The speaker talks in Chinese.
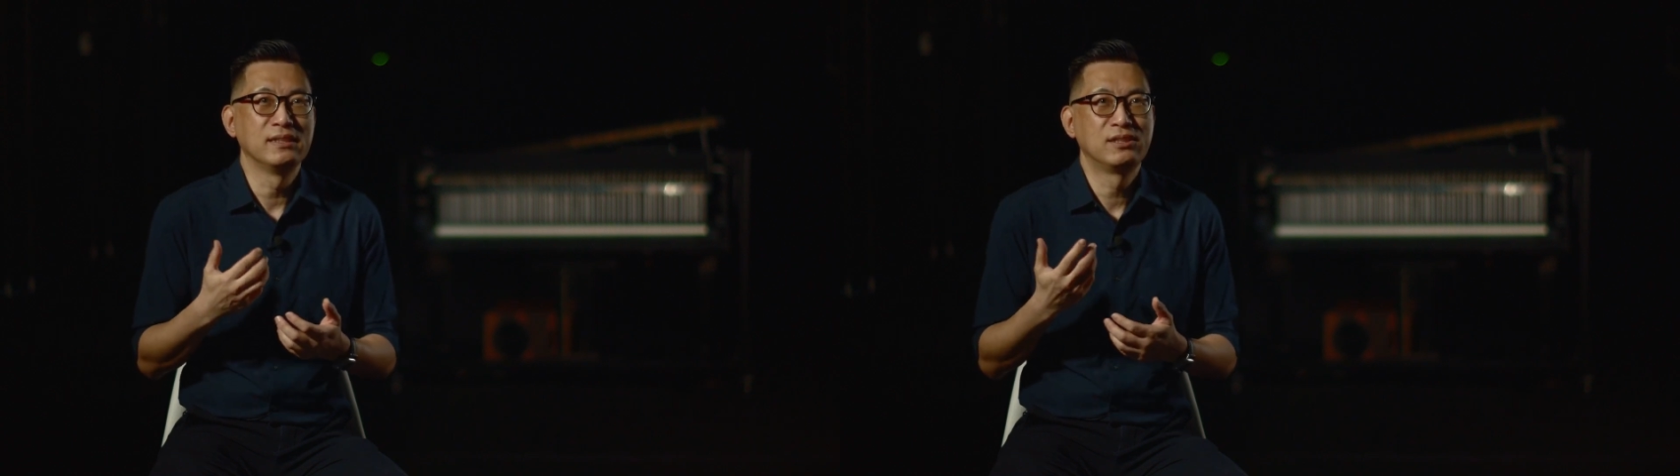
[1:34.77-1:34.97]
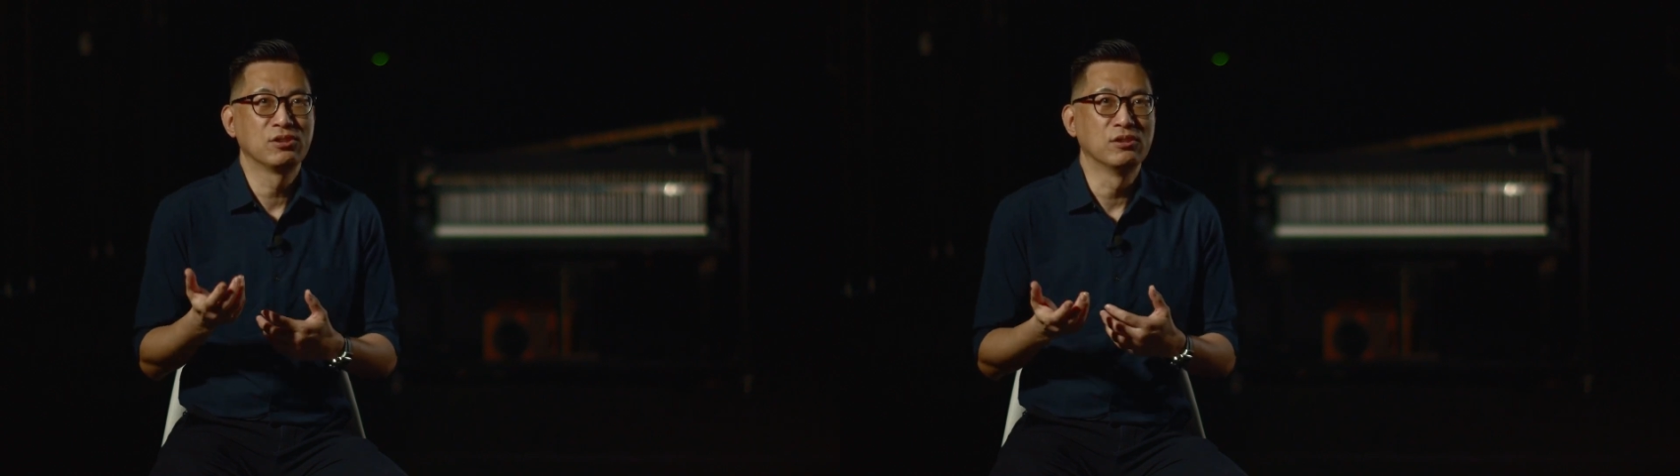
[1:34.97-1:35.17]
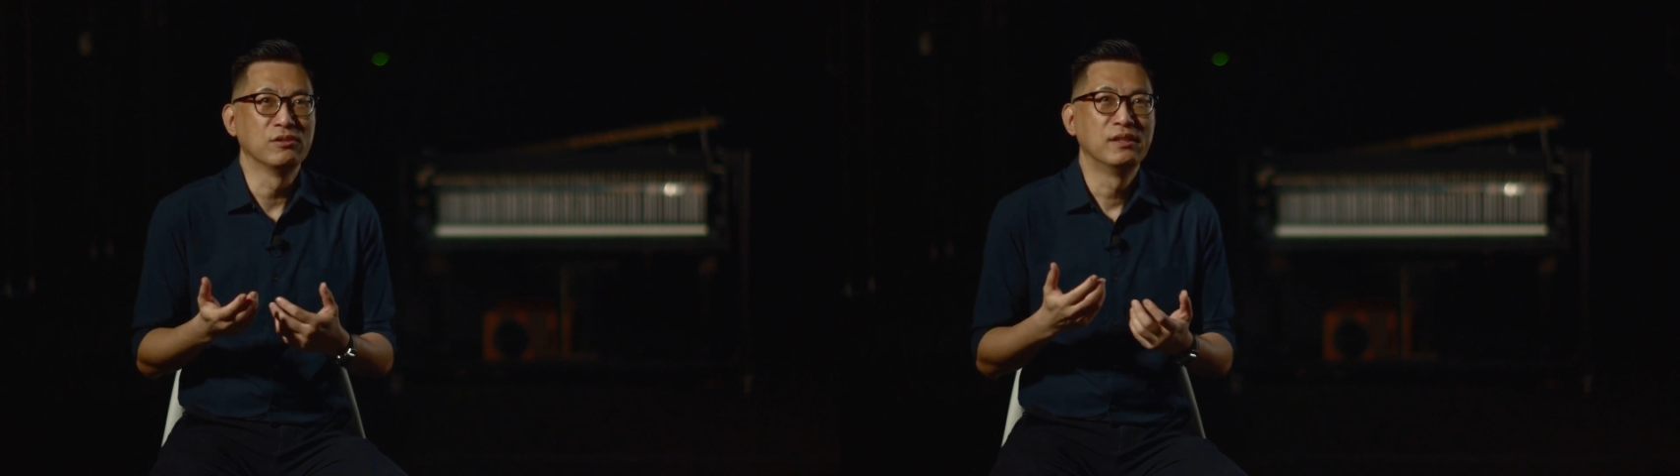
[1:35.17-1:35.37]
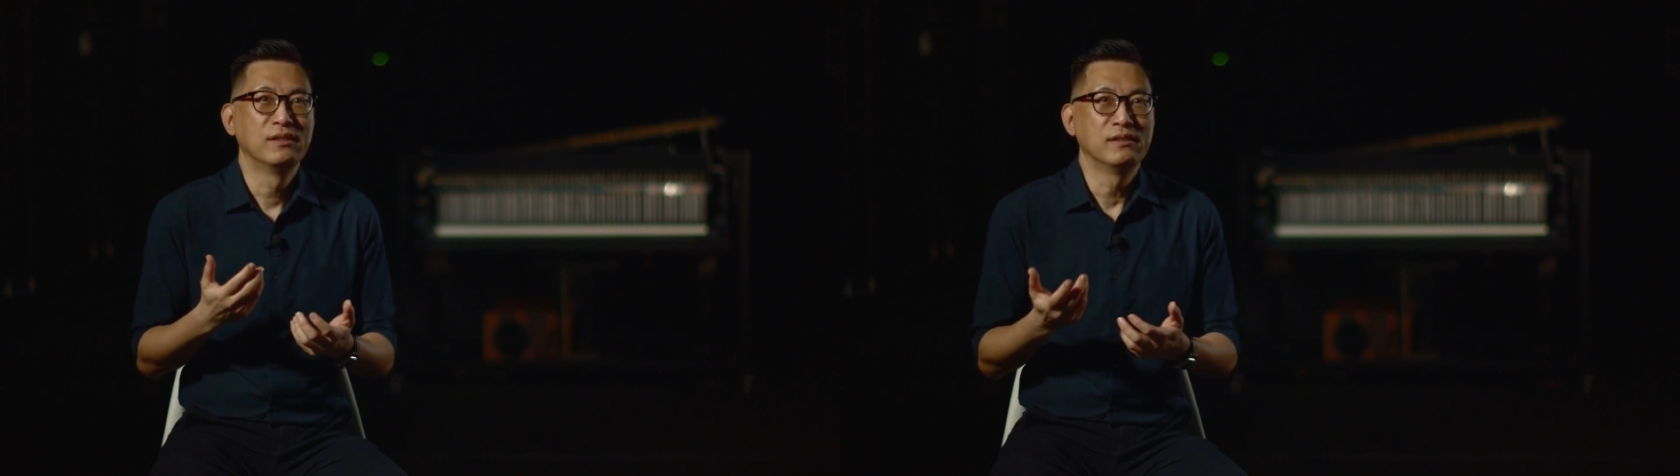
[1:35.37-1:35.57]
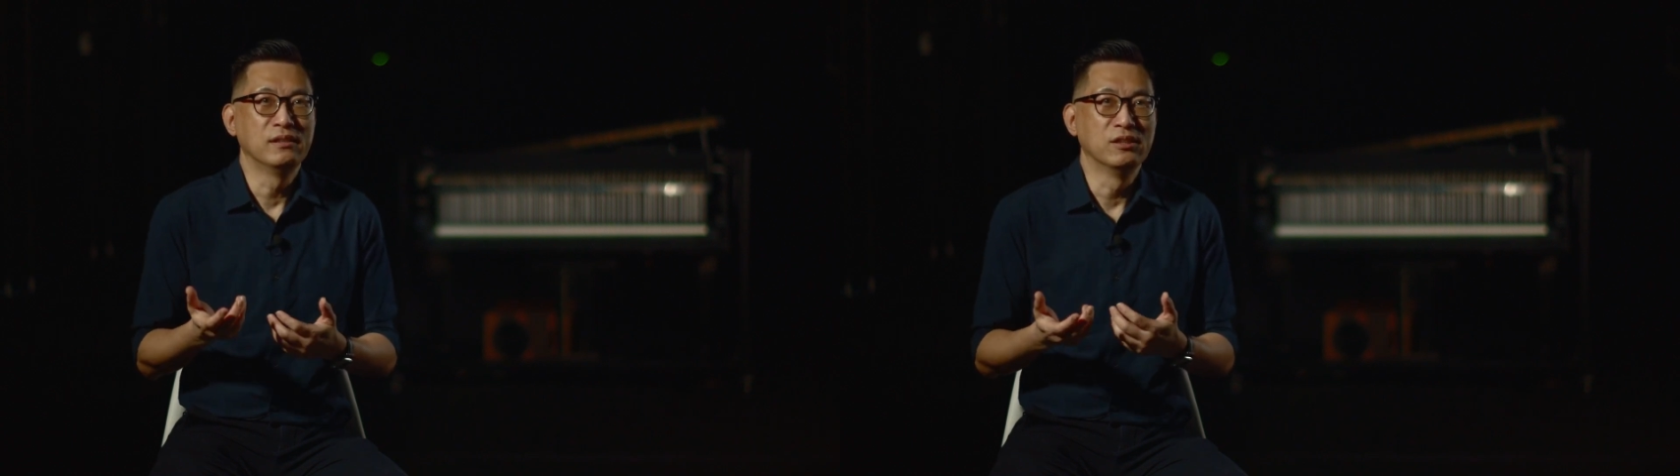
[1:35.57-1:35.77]
一种
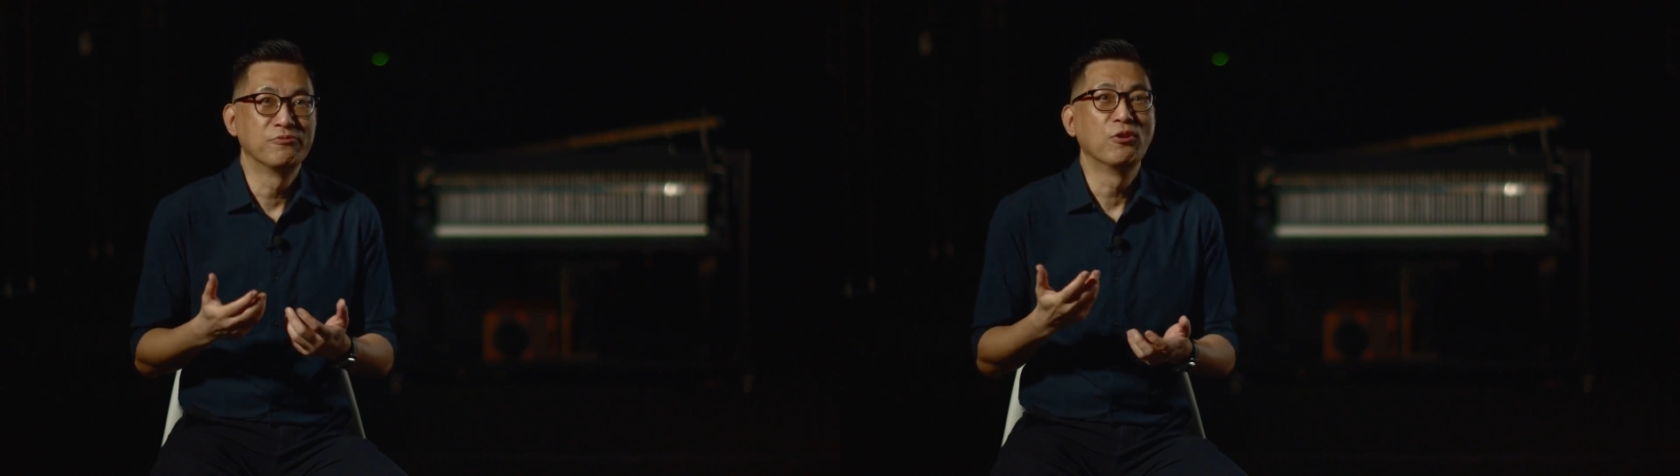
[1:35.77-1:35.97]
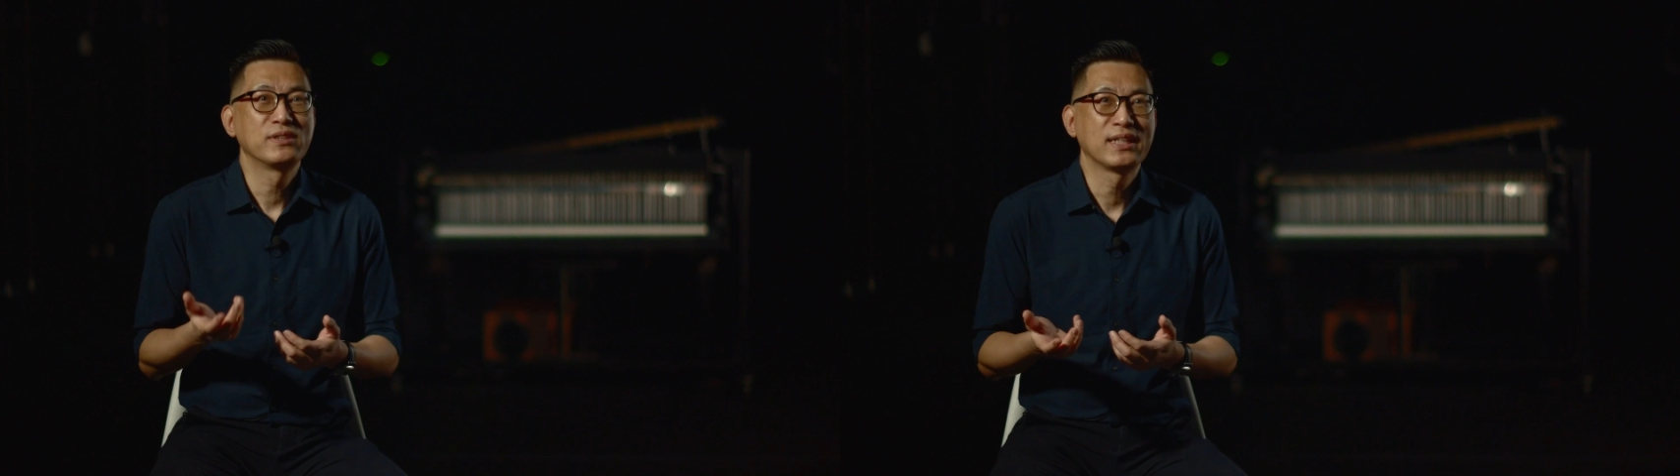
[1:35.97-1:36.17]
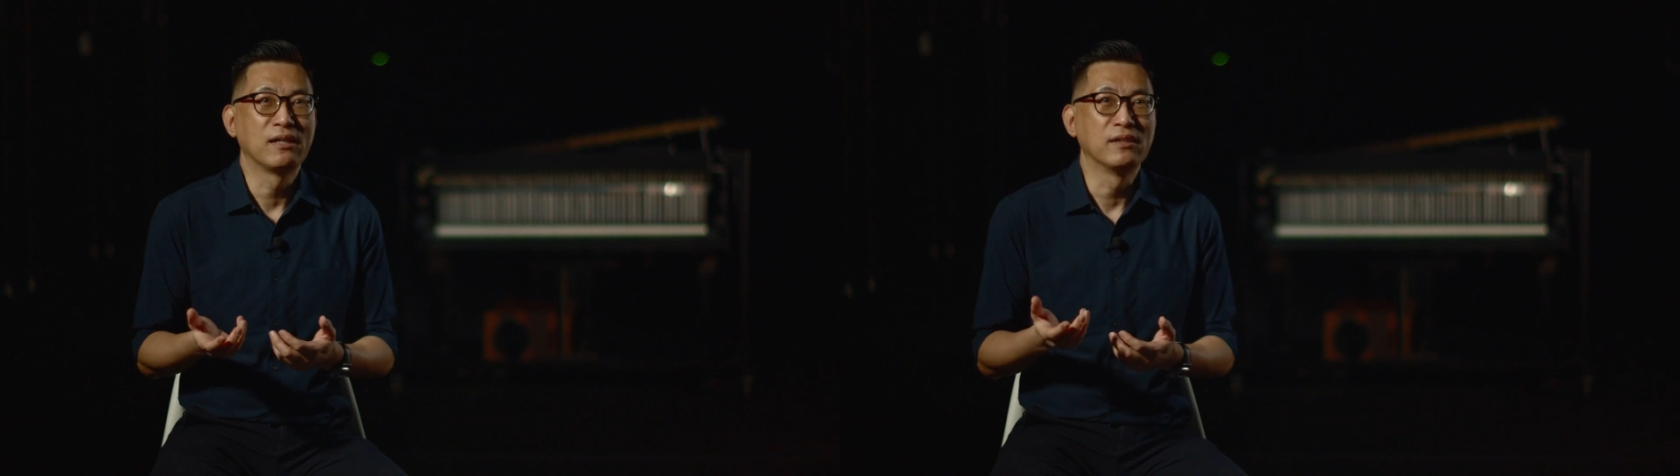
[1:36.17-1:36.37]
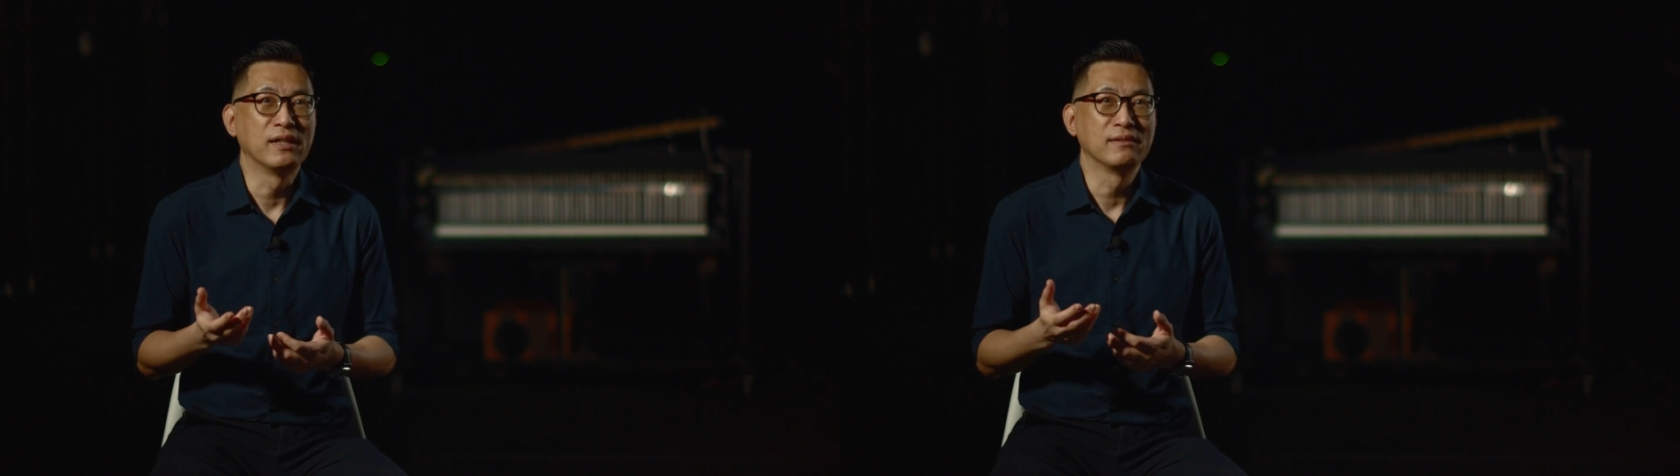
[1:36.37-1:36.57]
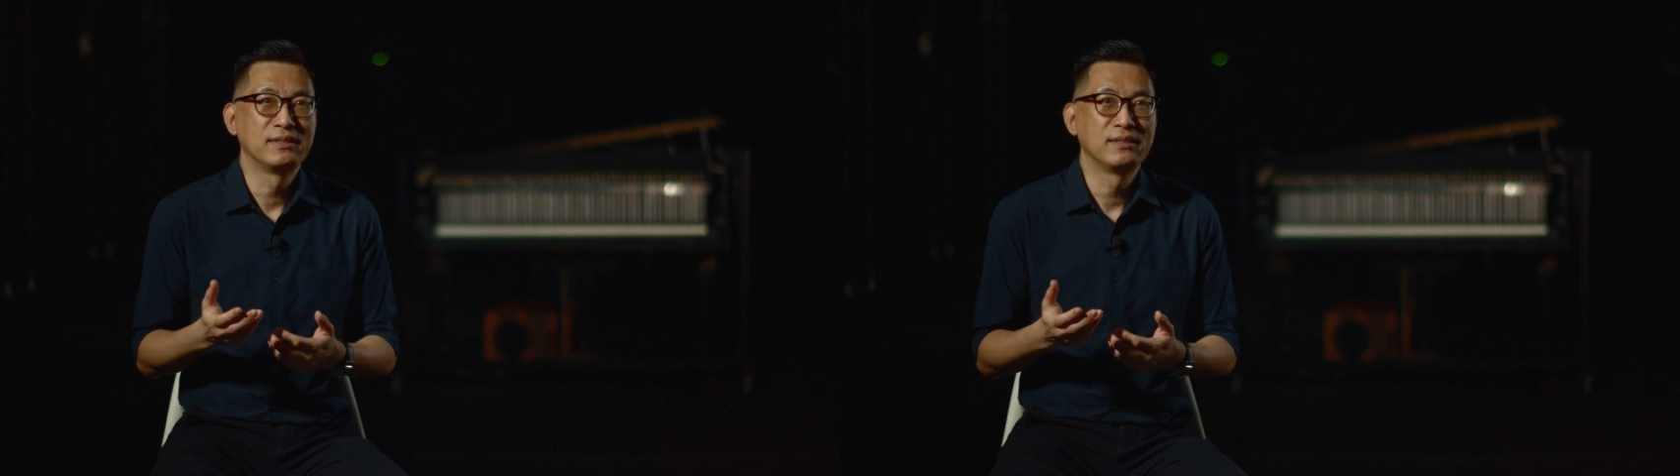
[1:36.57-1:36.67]
呃风潮啊。